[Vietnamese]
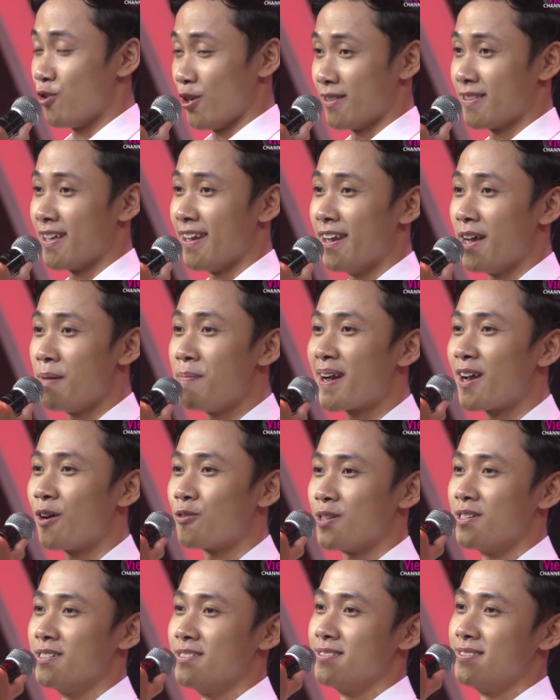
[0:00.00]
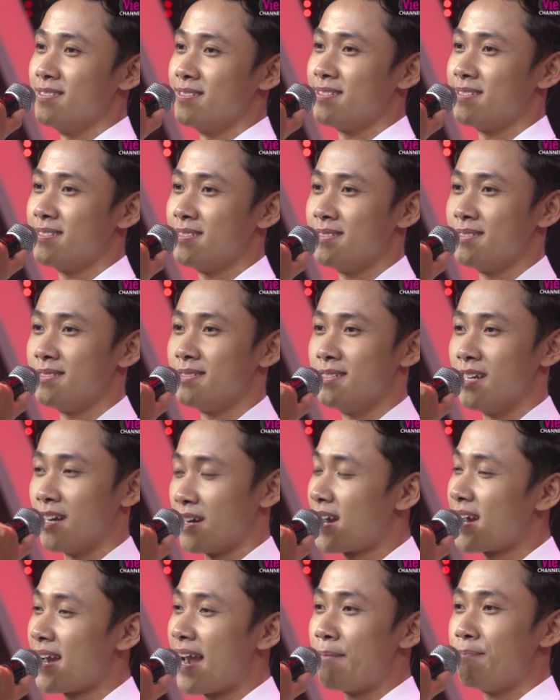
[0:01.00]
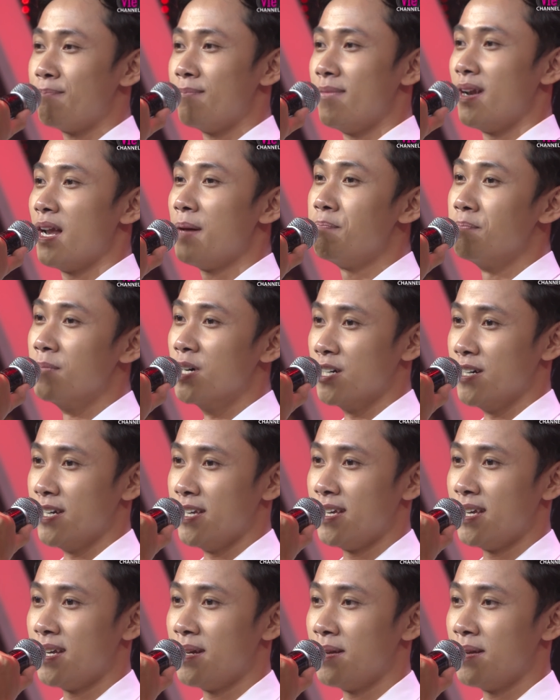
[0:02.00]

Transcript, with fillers: chuyện tình đã bắt đầu từ những cái năm lớp 10,